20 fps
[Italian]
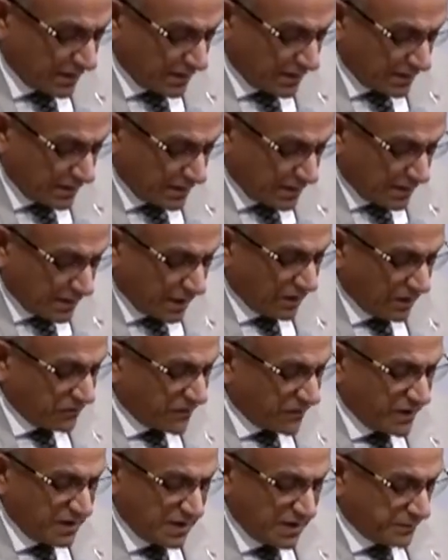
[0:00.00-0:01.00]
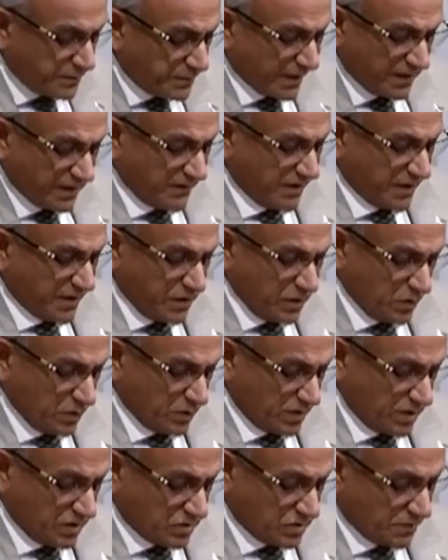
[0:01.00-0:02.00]
Infine apparve agli
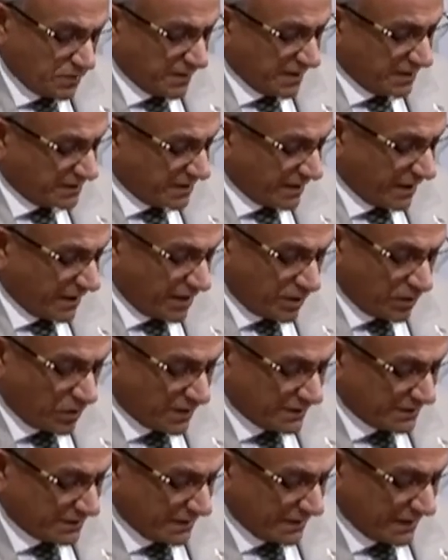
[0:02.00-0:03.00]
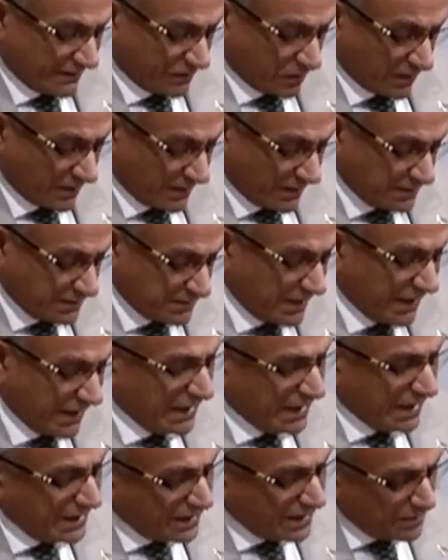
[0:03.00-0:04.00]
undici mentre erano a tavola e li
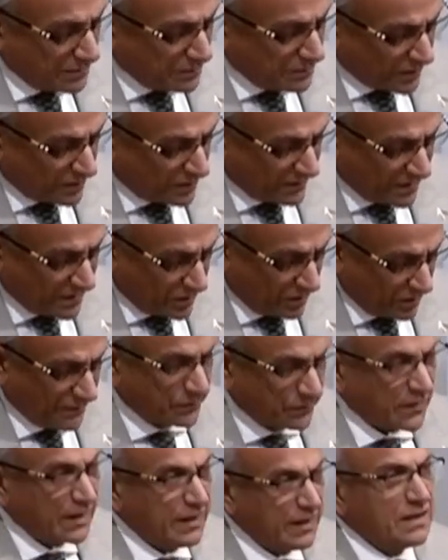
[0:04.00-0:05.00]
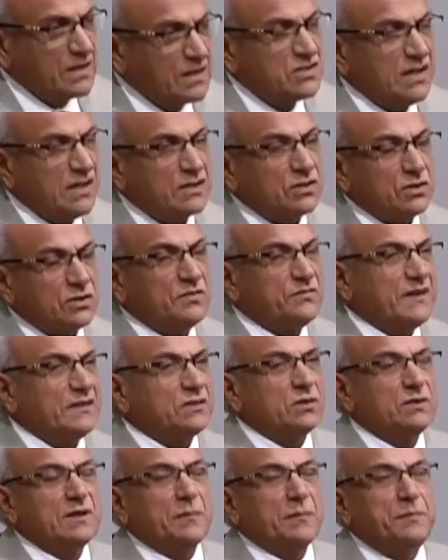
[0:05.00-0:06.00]
rimproverò. Certo, il fatto di
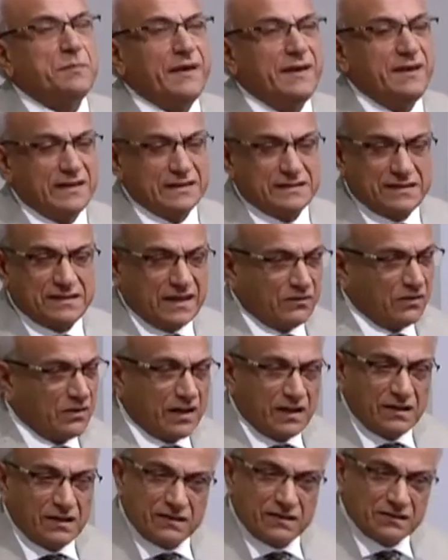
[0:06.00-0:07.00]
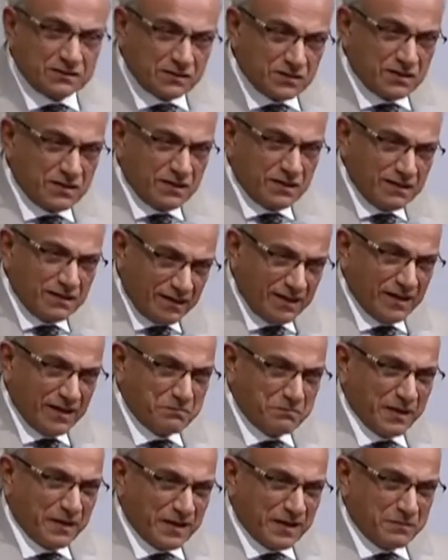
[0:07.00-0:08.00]
apparire a tavola eh, è
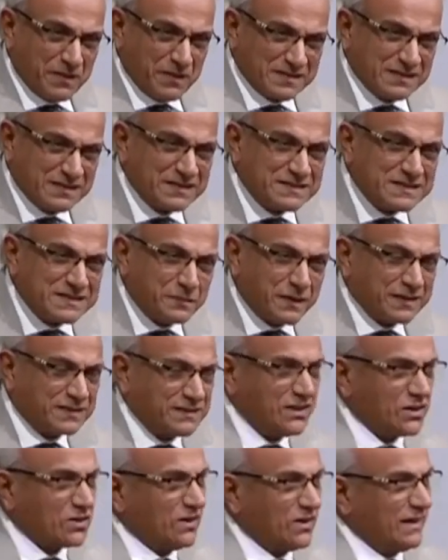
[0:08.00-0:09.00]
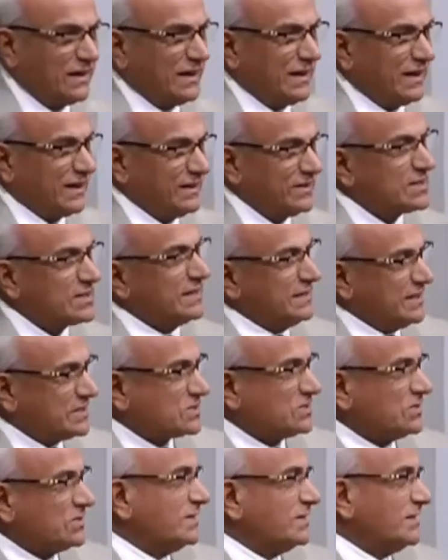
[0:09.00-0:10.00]
abbastanza particolare. Dice,
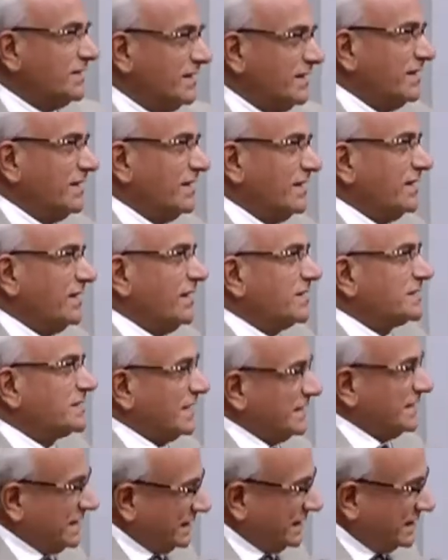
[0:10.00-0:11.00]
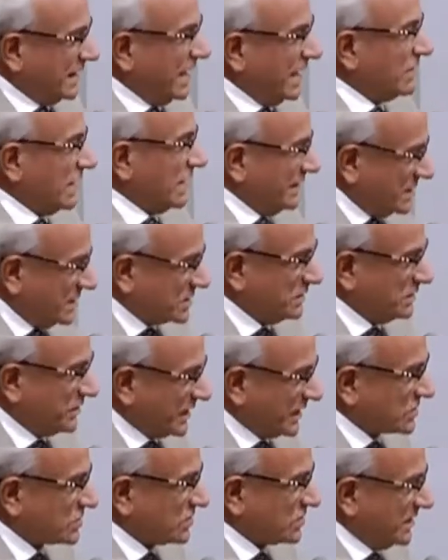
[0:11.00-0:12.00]
adesso state a tavola, adesso vi faccio
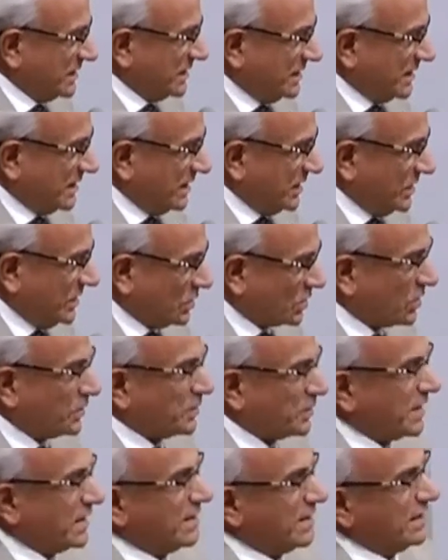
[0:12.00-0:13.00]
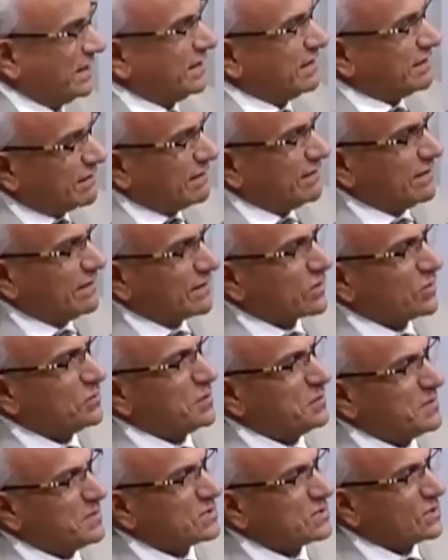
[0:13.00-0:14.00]
vedere io come, come
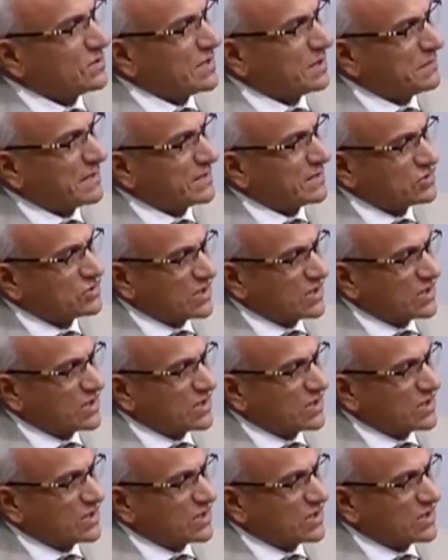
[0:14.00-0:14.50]
bisogna mangiare.